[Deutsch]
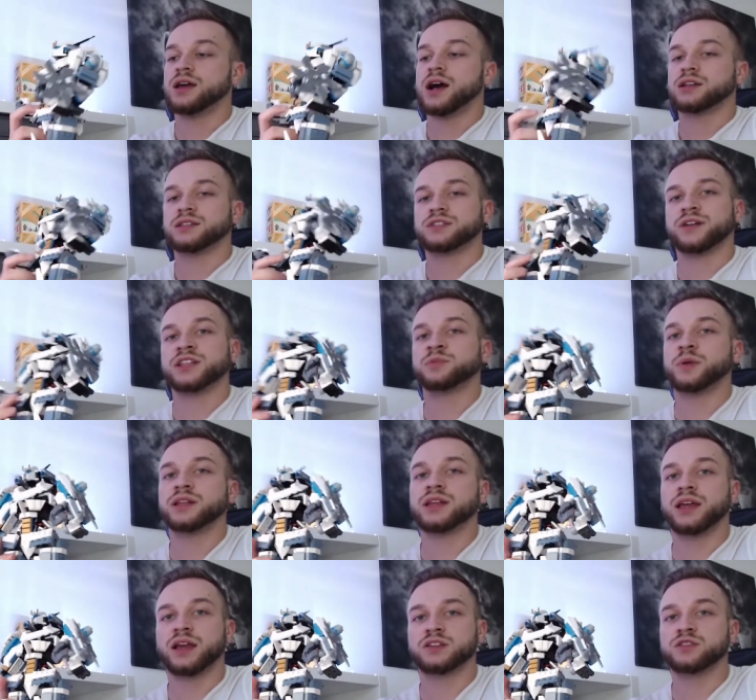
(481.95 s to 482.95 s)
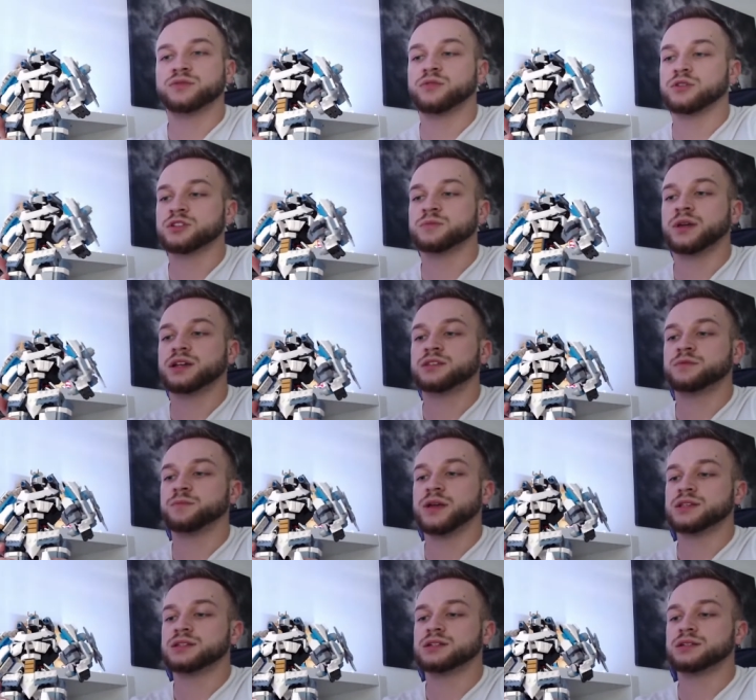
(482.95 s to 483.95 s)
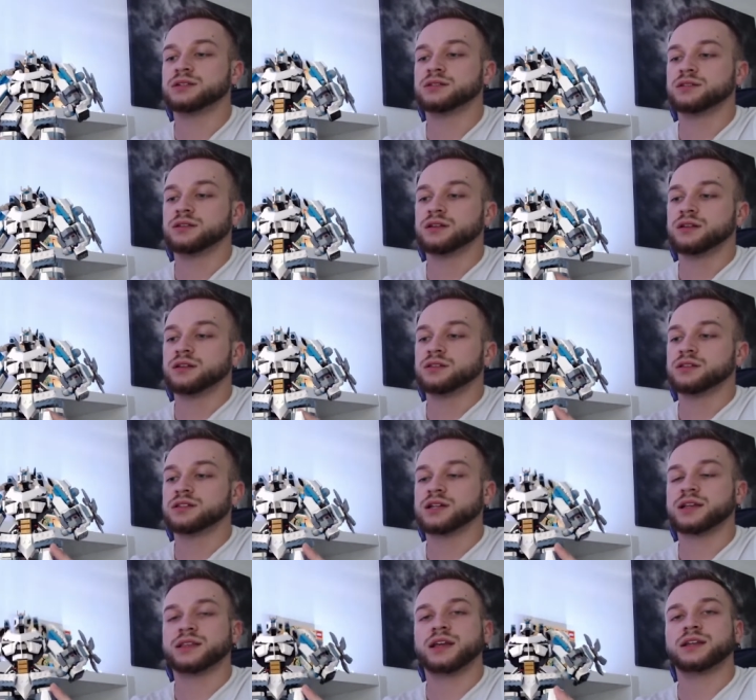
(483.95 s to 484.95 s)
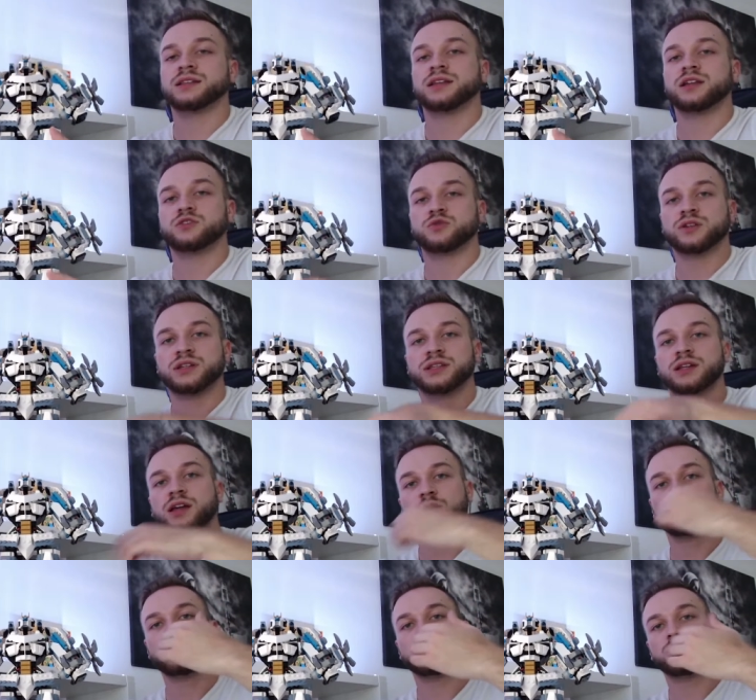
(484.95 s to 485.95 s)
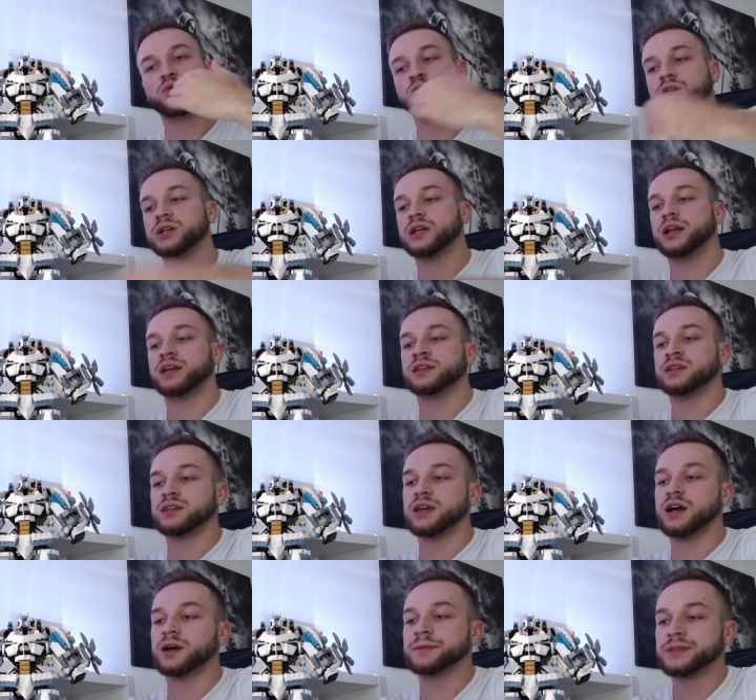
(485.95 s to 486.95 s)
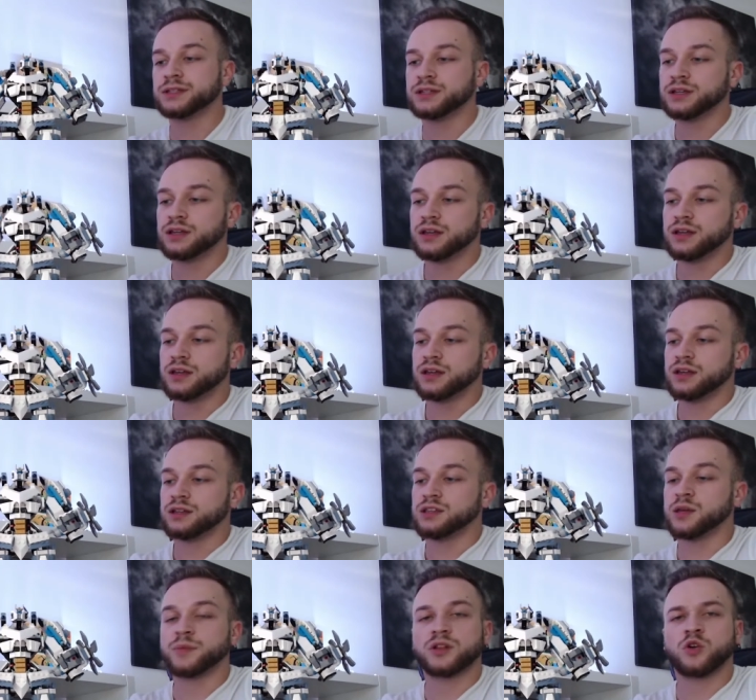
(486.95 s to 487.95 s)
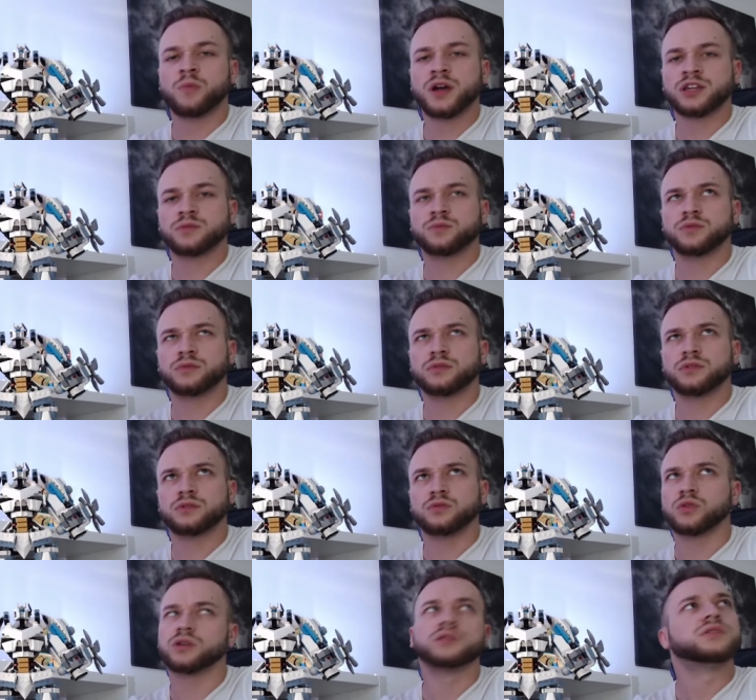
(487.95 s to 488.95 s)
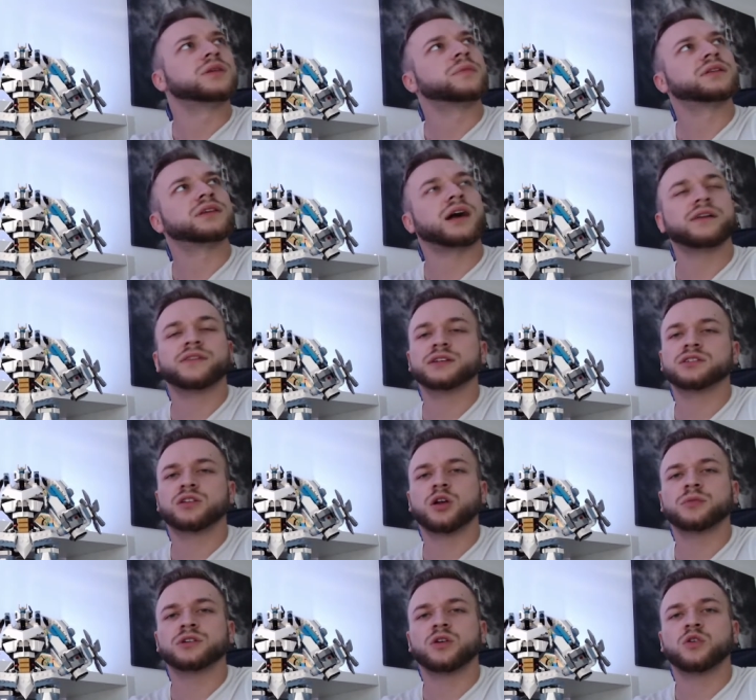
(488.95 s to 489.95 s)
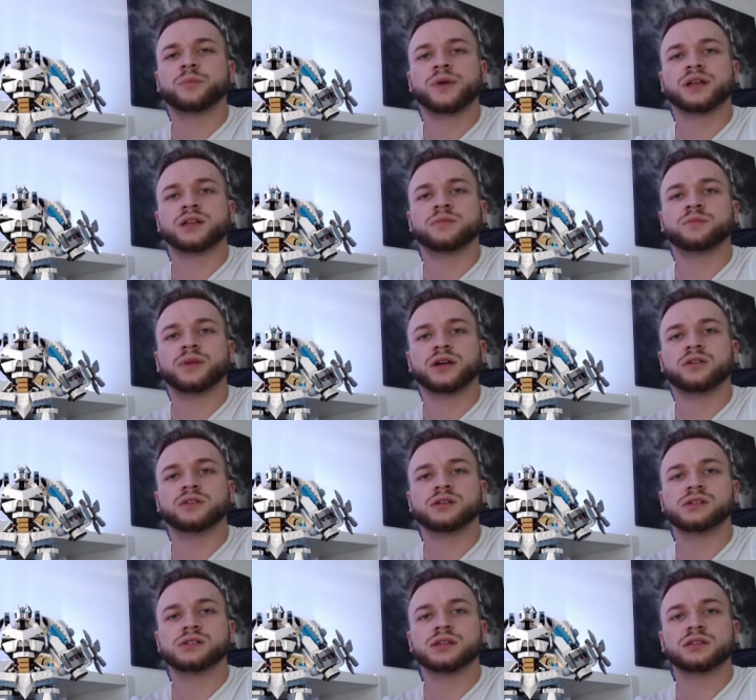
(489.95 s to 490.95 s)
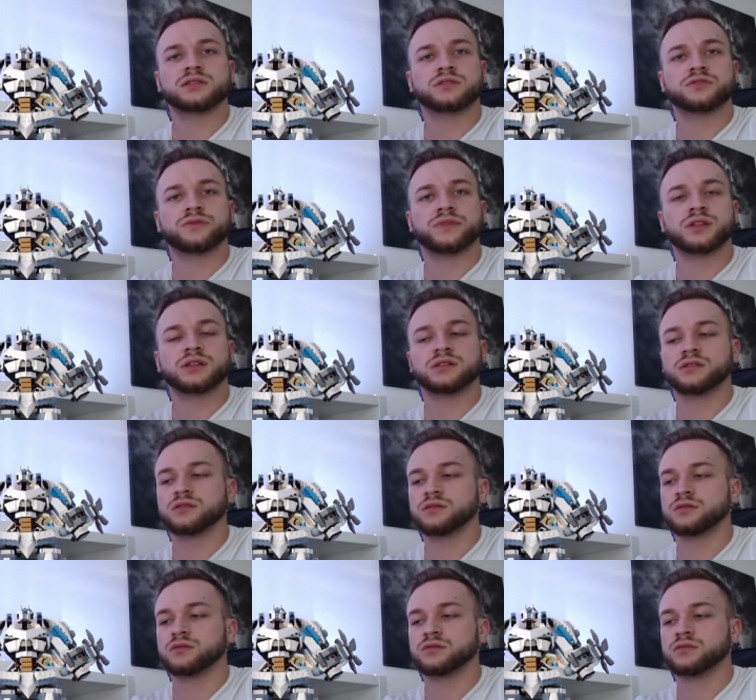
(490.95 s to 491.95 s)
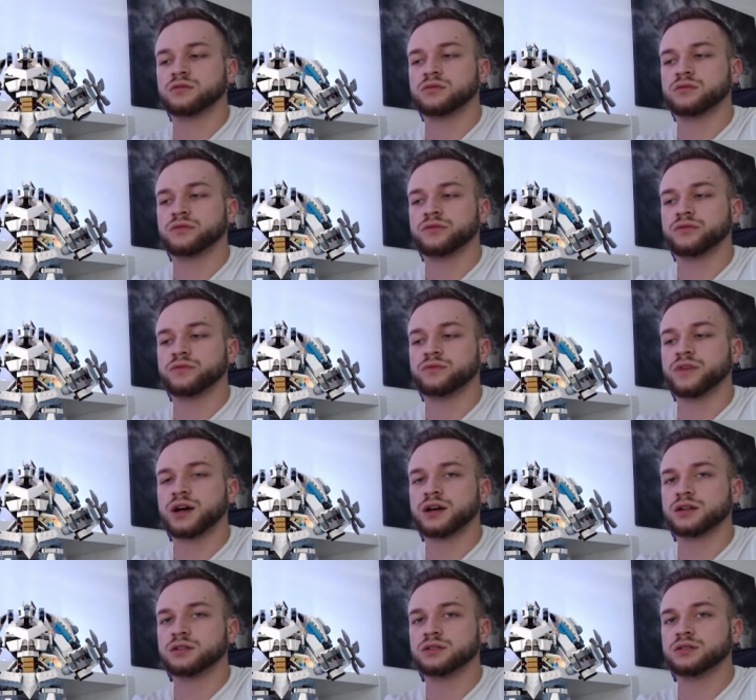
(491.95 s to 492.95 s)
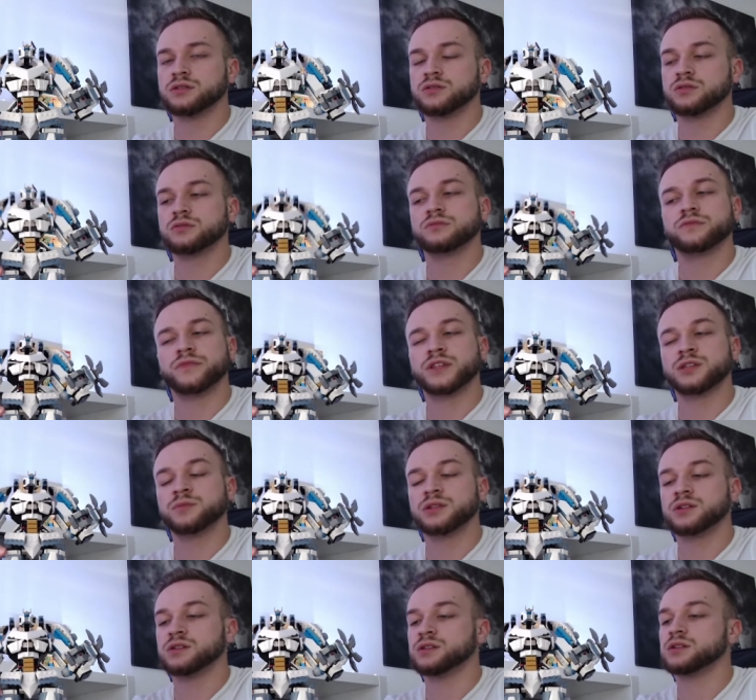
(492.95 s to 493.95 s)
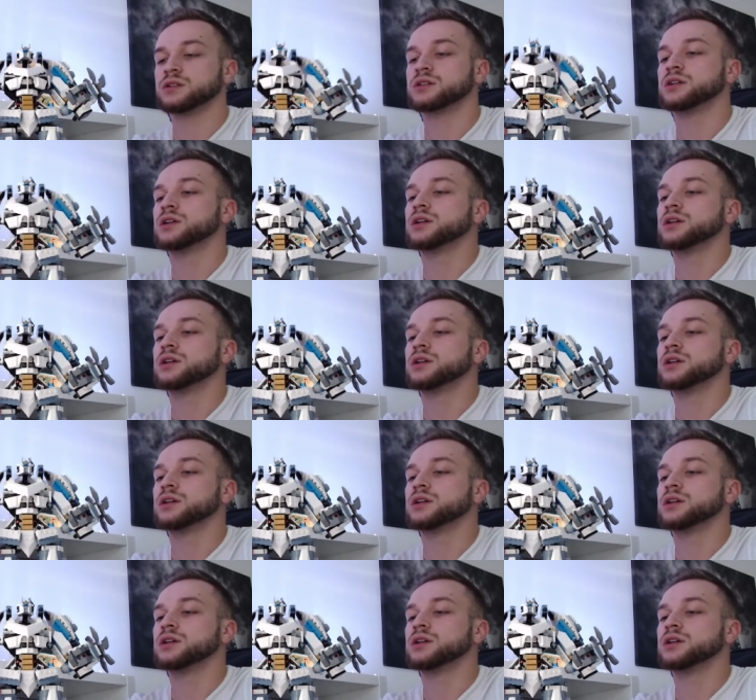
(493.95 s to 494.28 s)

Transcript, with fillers: Das fand ich bei den Exoforce Max besser. Das hat, die hatten da so richtige Kugelgelenke gehabt, die man auch manchmal, oder die man teilweise, glaube ich, auch bei den Bionicle Sets zu finden waren, wenn ich mich nicht irre.